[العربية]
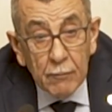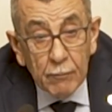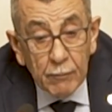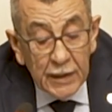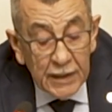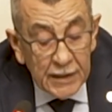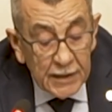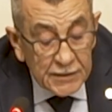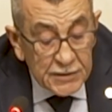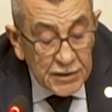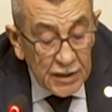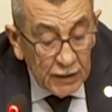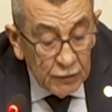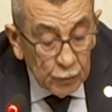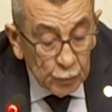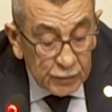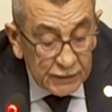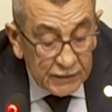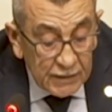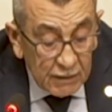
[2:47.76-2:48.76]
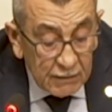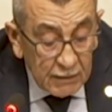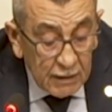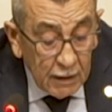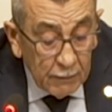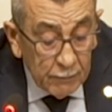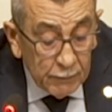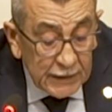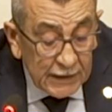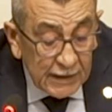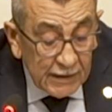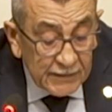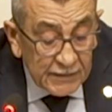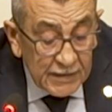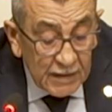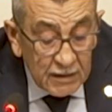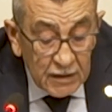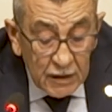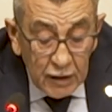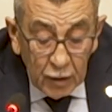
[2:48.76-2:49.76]
ما يجعل التقا... من
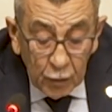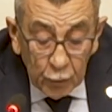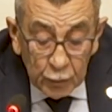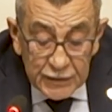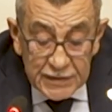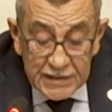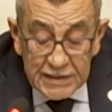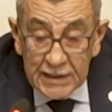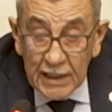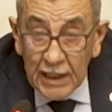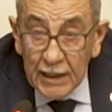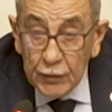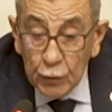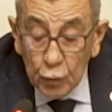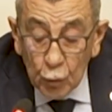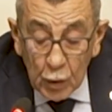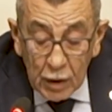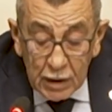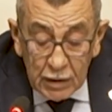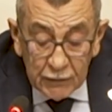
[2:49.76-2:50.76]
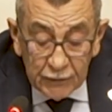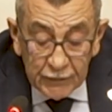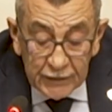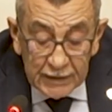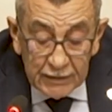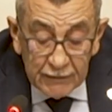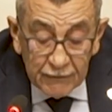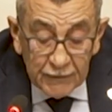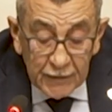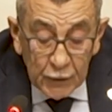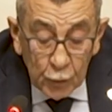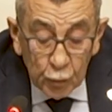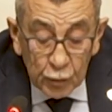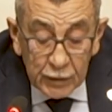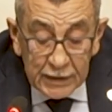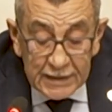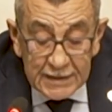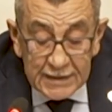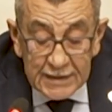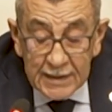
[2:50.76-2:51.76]
التقاعس عن وقف
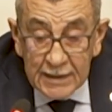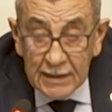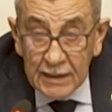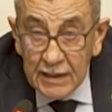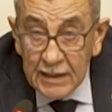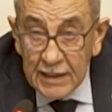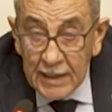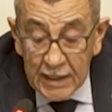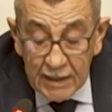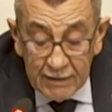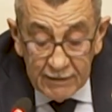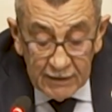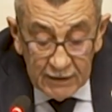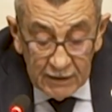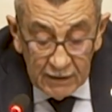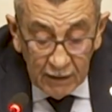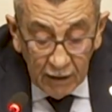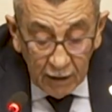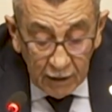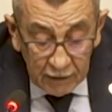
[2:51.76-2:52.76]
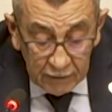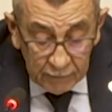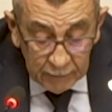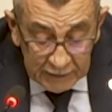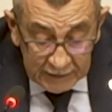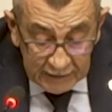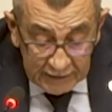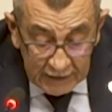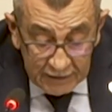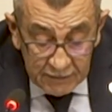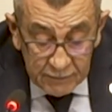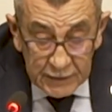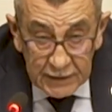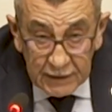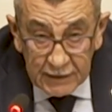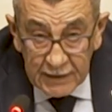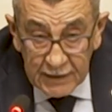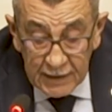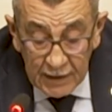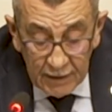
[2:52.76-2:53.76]
فوري لهذه الحرب
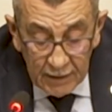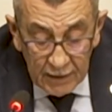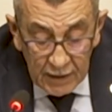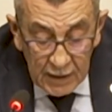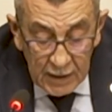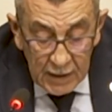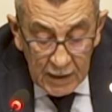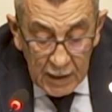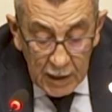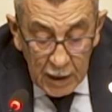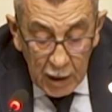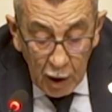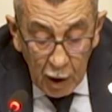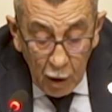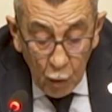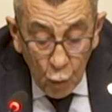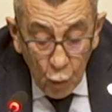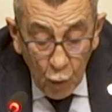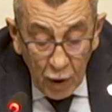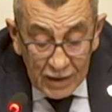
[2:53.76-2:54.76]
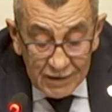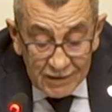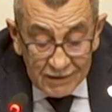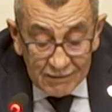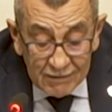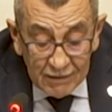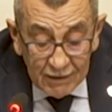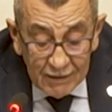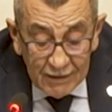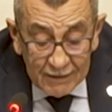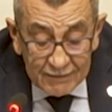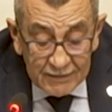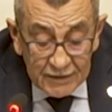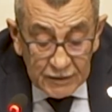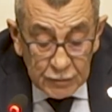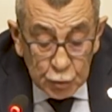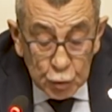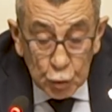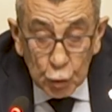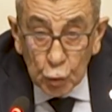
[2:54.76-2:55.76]
التدميرية أو عرقلة
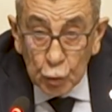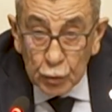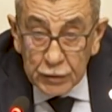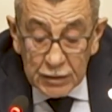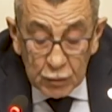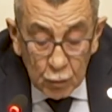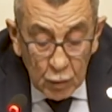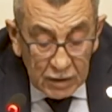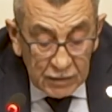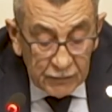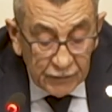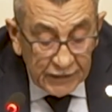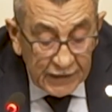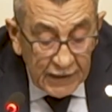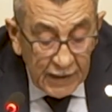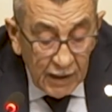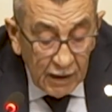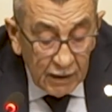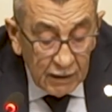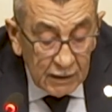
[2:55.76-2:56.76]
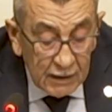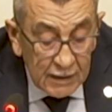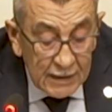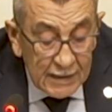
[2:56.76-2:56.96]
جهود وقفها